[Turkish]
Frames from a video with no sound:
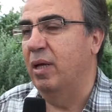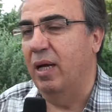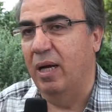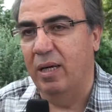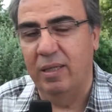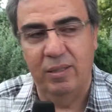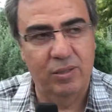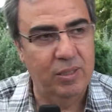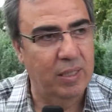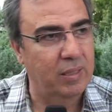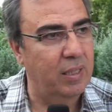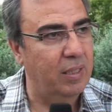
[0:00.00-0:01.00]
değerli
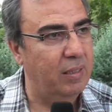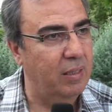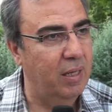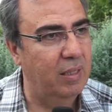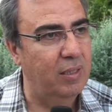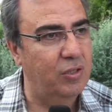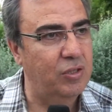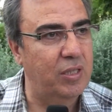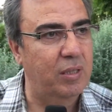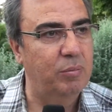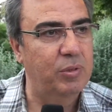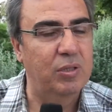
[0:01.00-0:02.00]
insanlara,
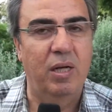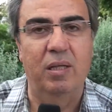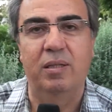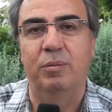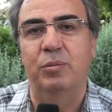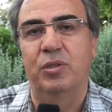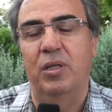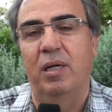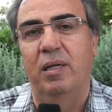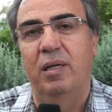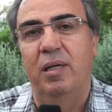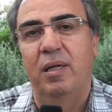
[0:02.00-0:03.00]
kardeşlerimize,
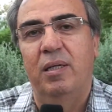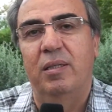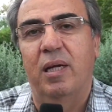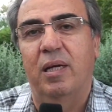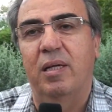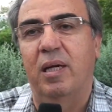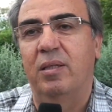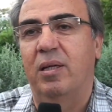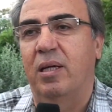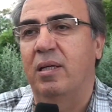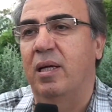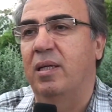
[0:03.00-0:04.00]
halkımıza tekrar
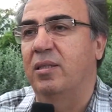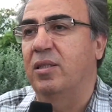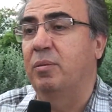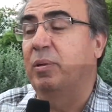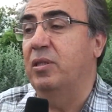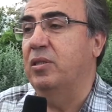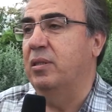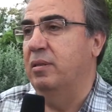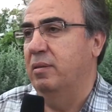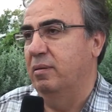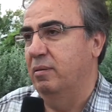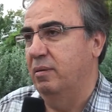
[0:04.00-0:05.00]
tekrar nasip etsin.
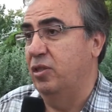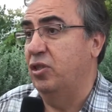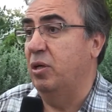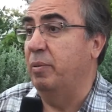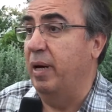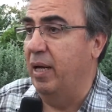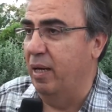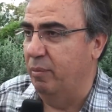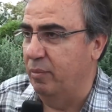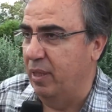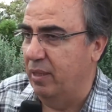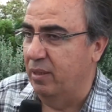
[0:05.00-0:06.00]
Nice
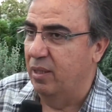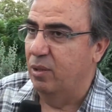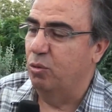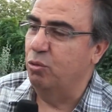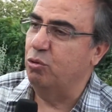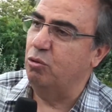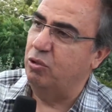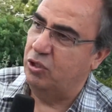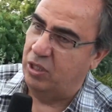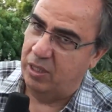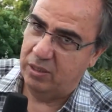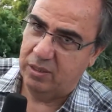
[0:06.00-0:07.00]
bayramlar. Huzur
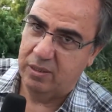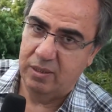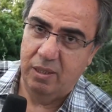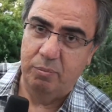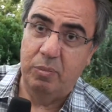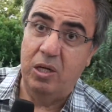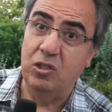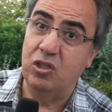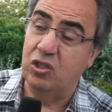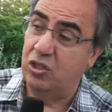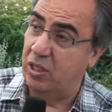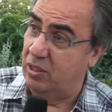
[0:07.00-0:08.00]
içerisinde,
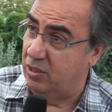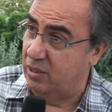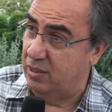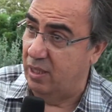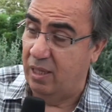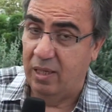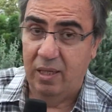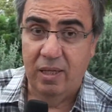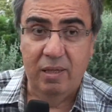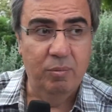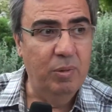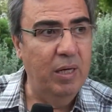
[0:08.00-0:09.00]
barış içerisinde,
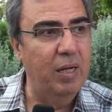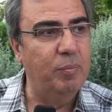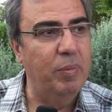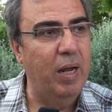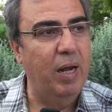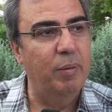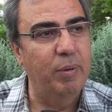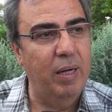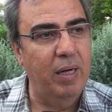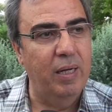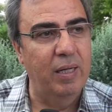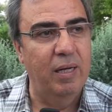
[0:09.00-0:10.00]
birlik
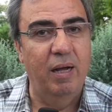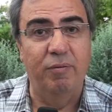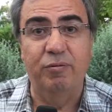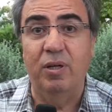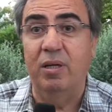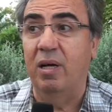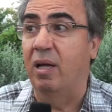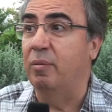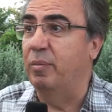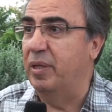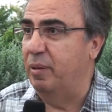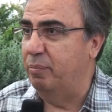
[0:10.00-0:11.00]
beraberliğin lafta
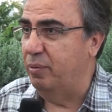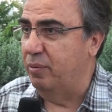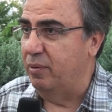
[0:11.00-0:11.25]
kalmayıp,